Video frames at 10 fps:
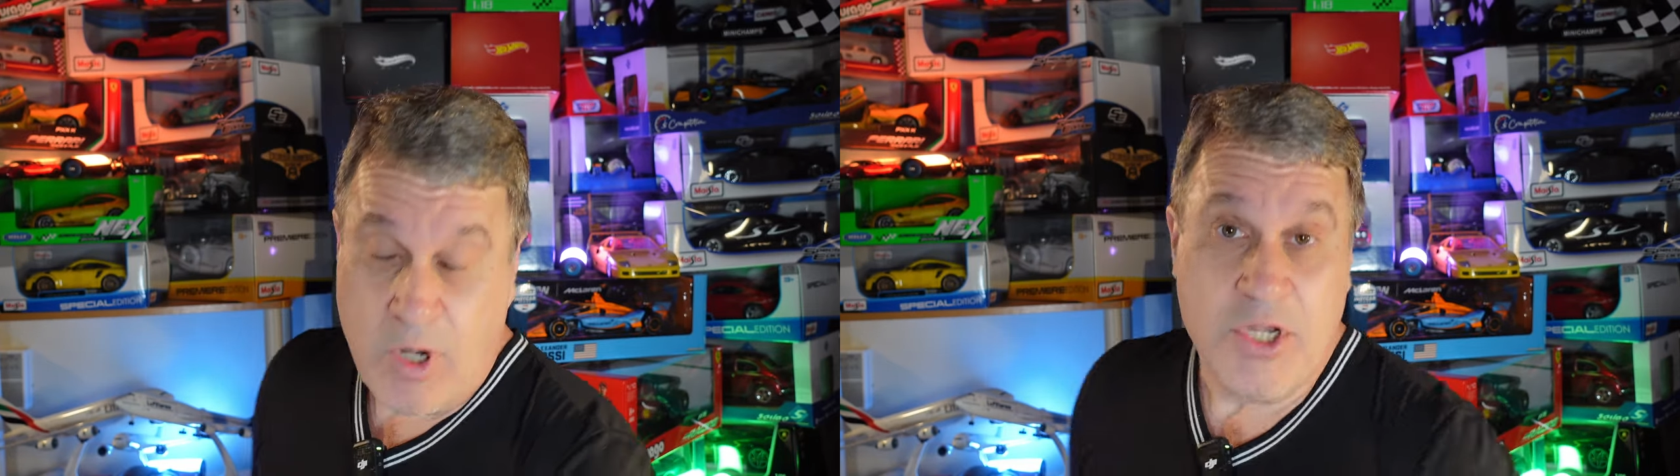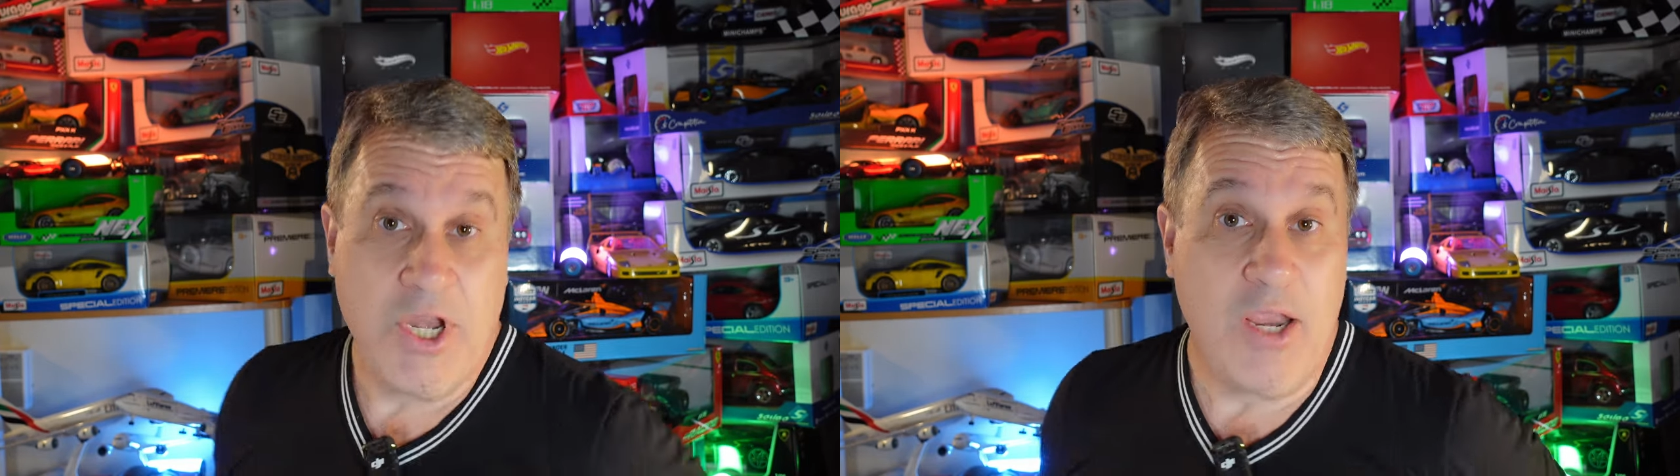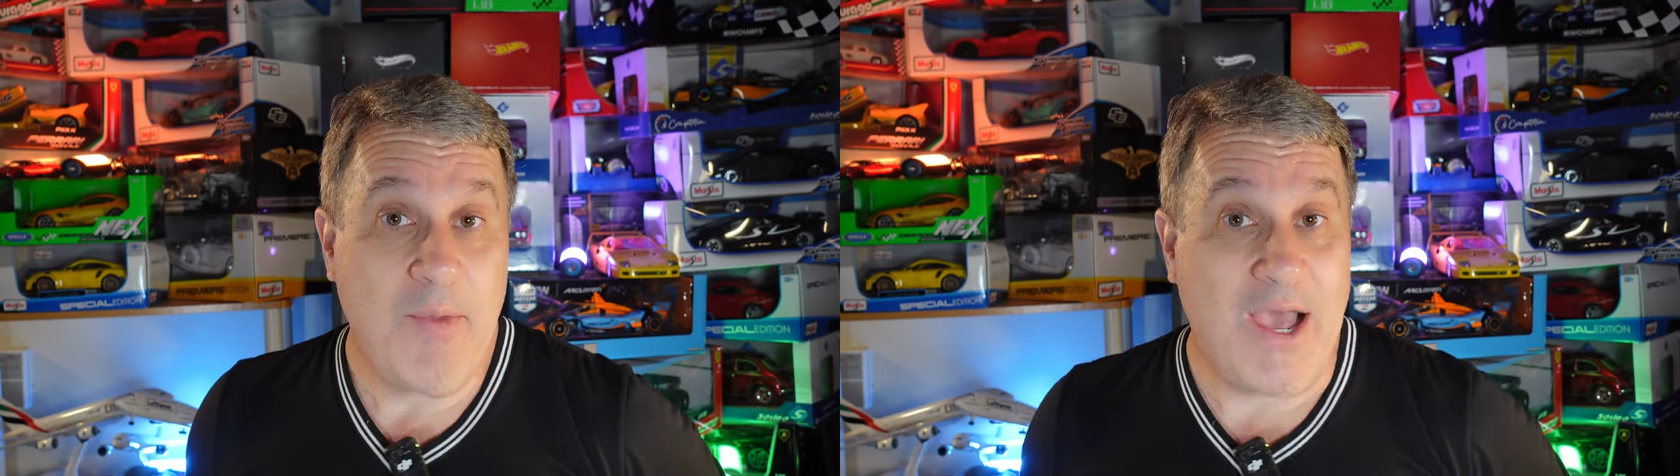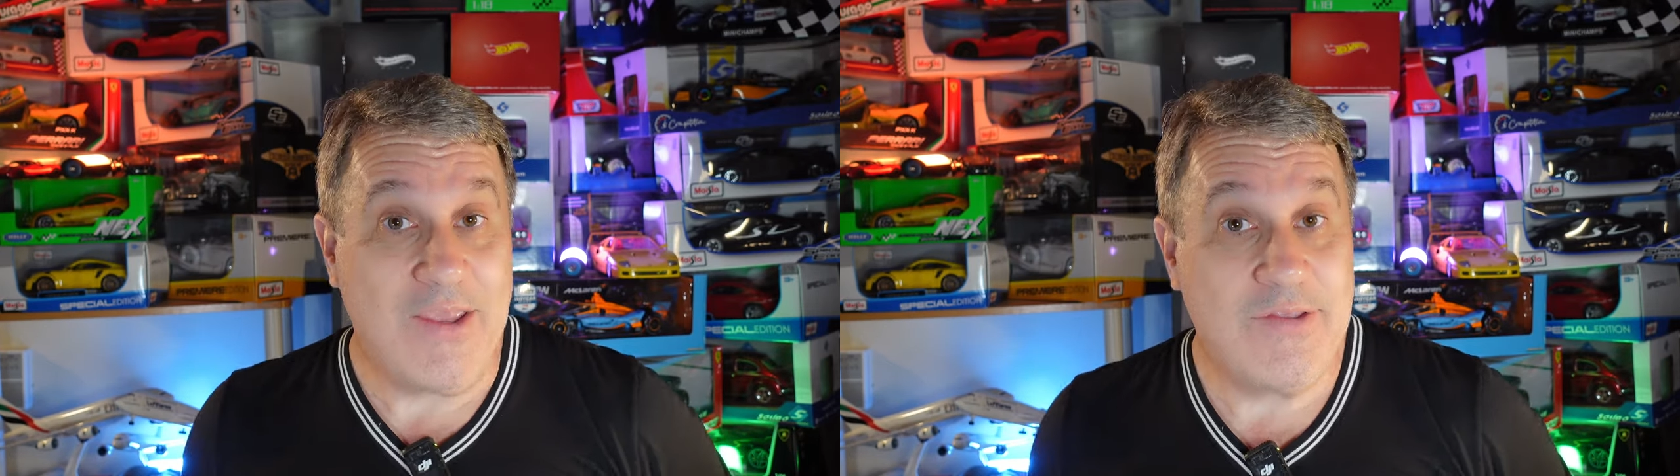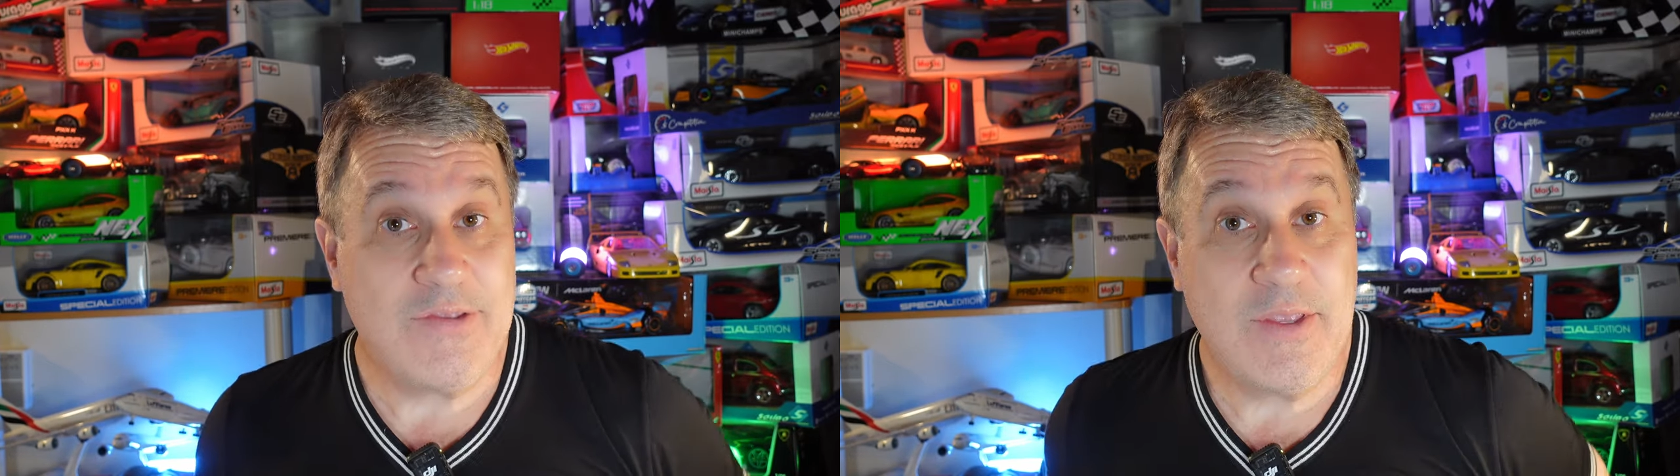achei
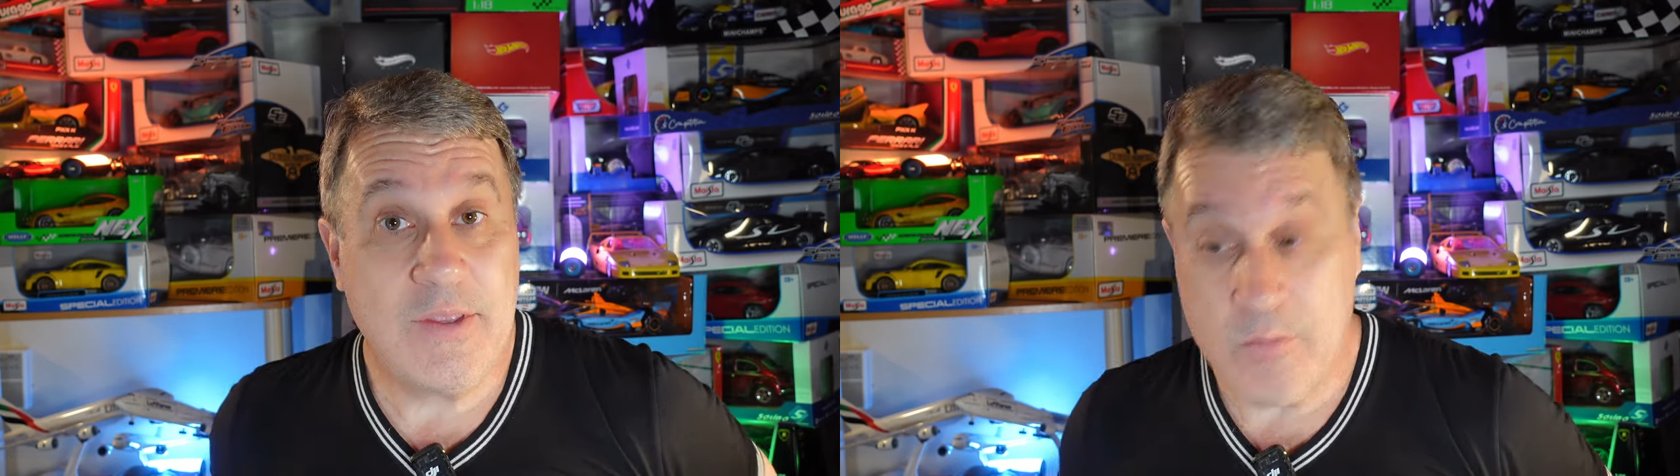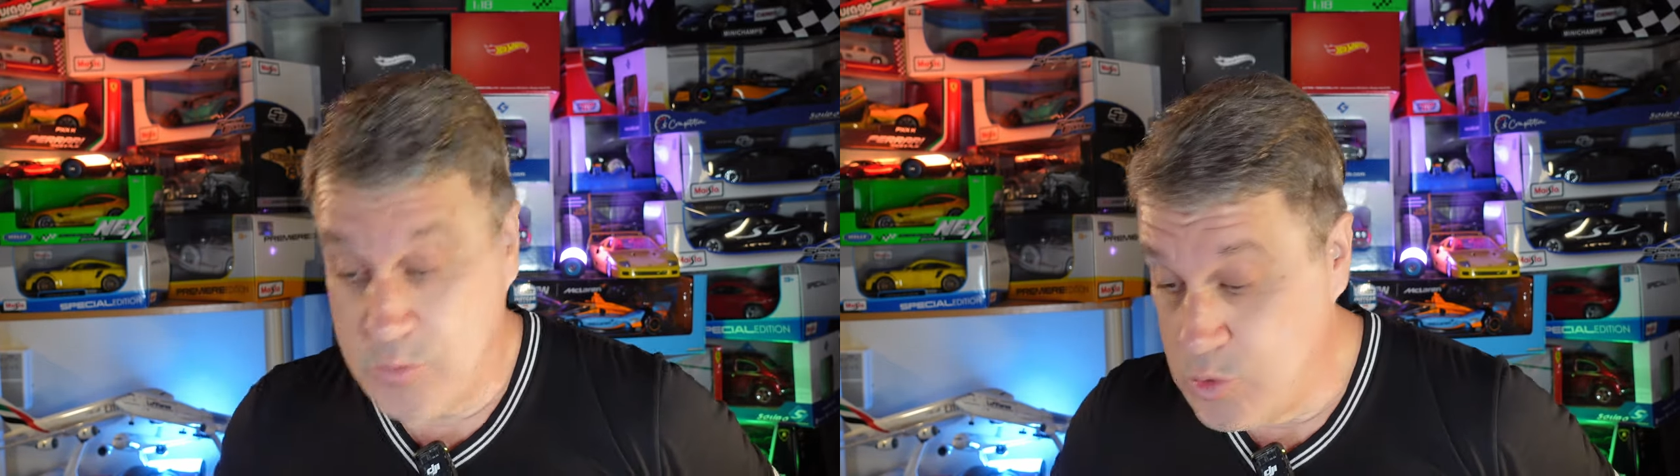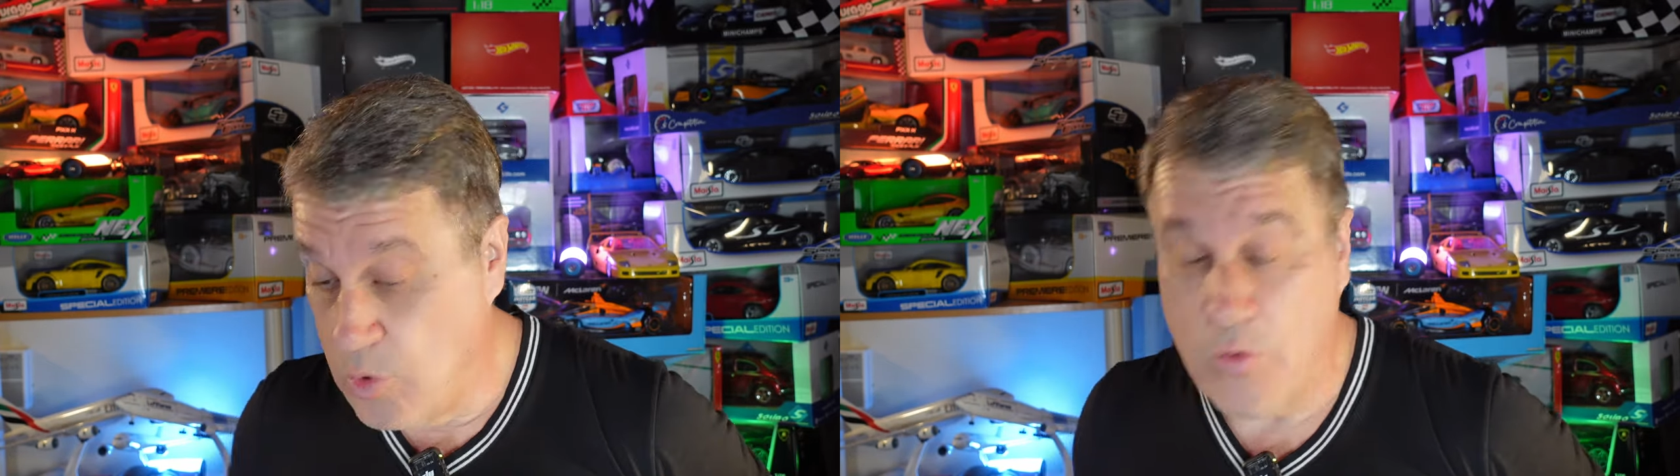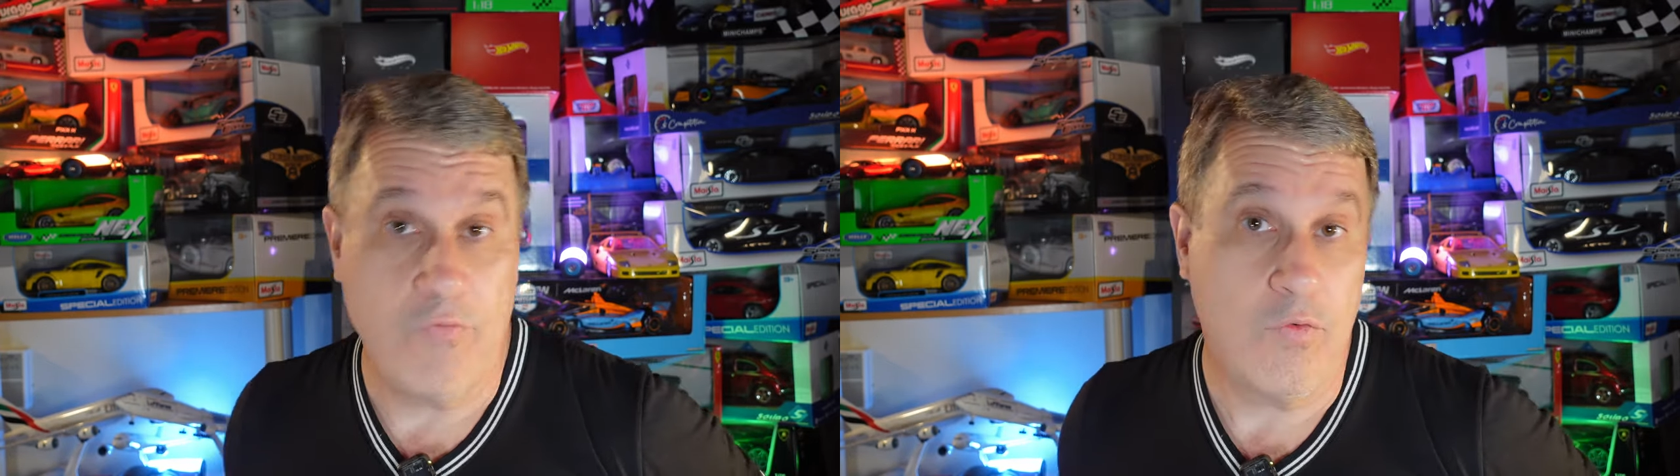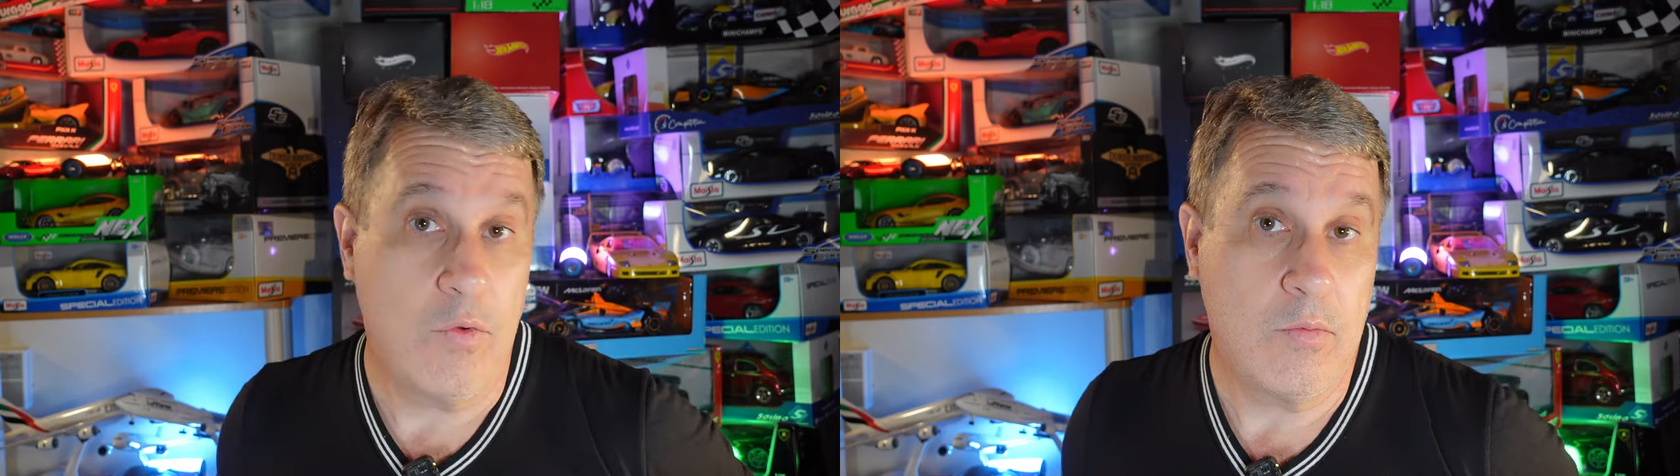mais
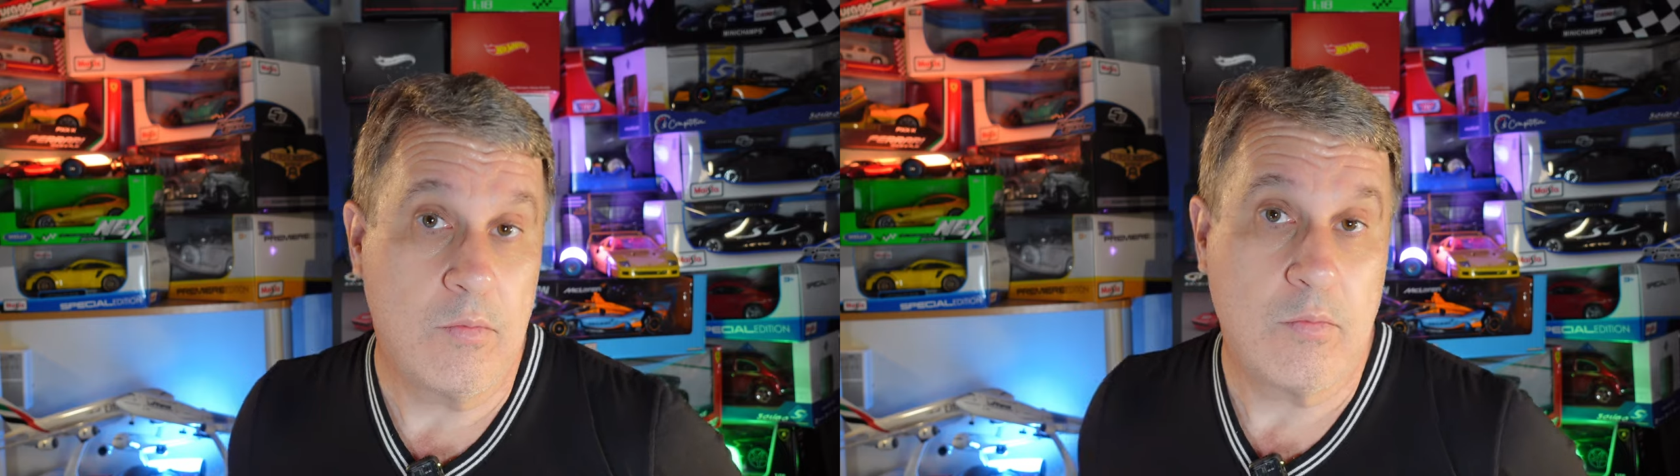novo.